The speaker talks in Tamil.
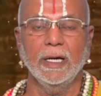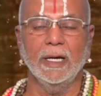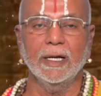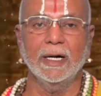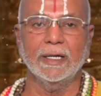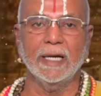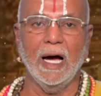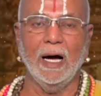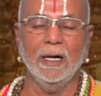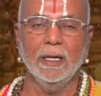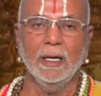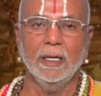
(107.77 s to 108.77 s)
என்ன
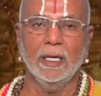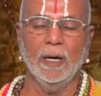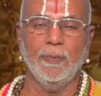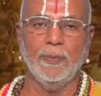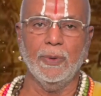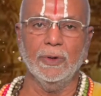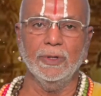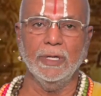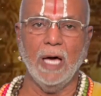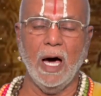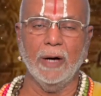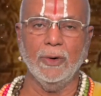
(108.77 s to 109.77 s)
கேட்டால்
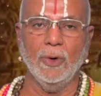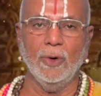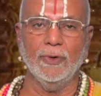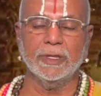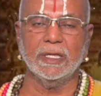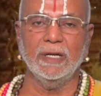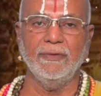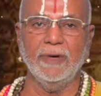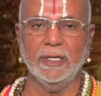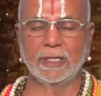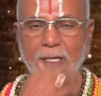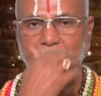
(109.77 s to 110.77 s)
எப்பொழுதும் யாரையோ ஒருத்தனை
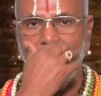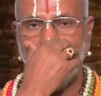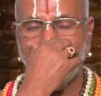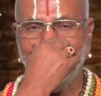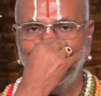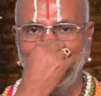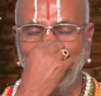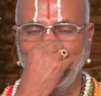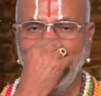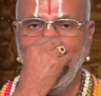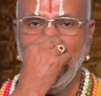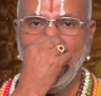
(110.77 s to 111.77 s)
வெசிண்டே இருக்கிறது
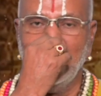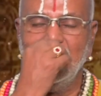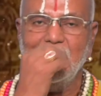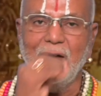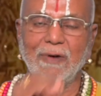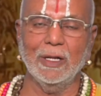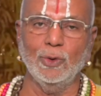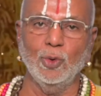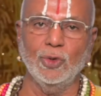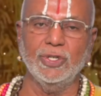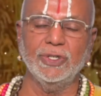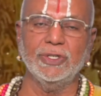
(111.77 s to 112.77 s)
அல்லது அவனை
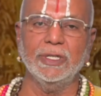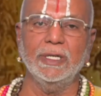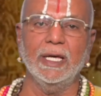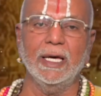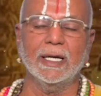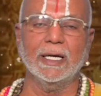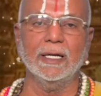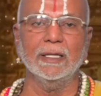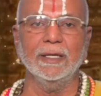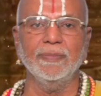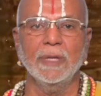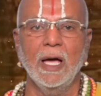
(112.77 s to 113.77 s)
தூஷிச்சுட்டே
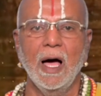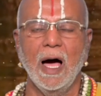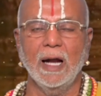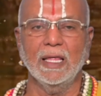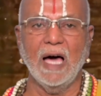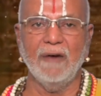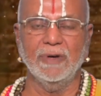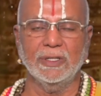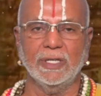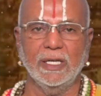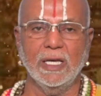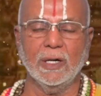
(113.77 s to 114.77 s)
இருக்கிறது அல்லது
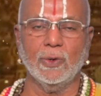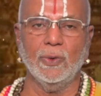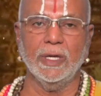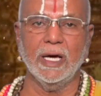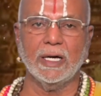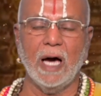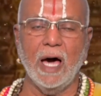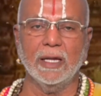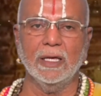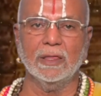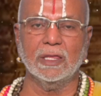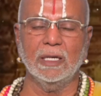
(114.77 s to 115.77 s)
அவன் செய்யக்கூடிய
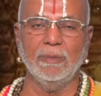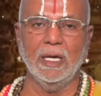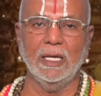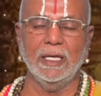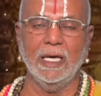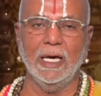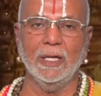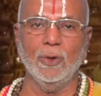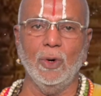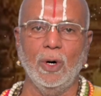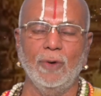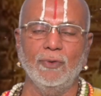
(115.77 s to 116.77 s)
காரியத்தின் மேல்
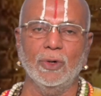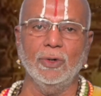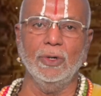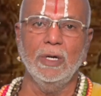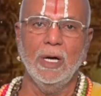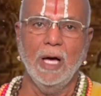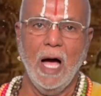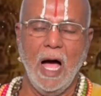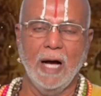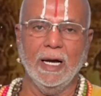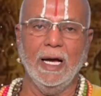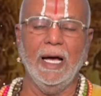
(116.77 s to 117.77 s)
ஏதோ ஒரு
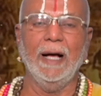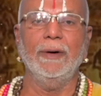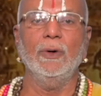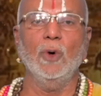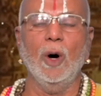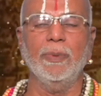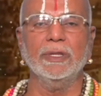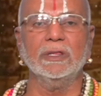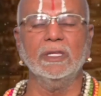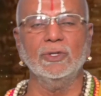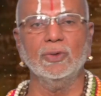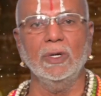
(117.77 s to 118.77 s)
அங்கே
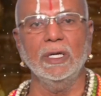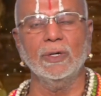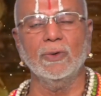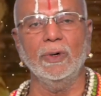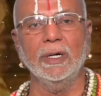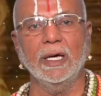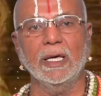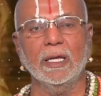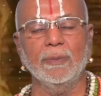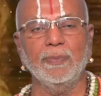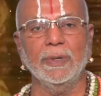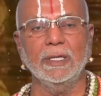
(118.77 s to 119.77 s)
லோபத்தை சொல்லிக்கொண்டே
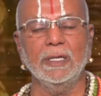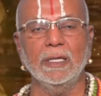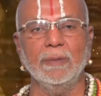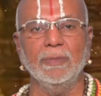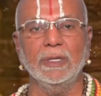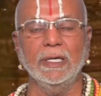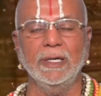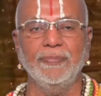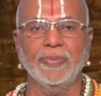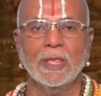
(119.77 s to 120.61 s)
இருப்பது என்பது